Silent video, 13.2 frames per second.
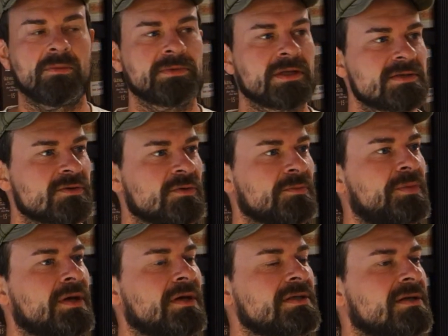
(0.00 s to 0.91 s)
Ob das so ein
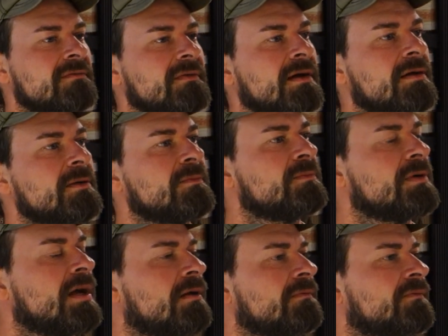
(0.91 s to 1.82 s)
Pircher war
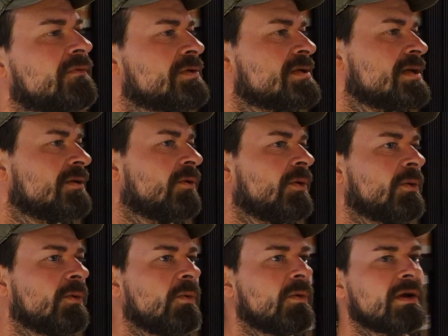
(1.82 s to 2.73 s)
für 10
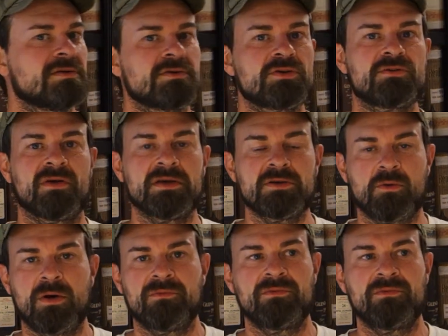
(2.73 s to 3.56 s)
Euro oder so ein Schwächower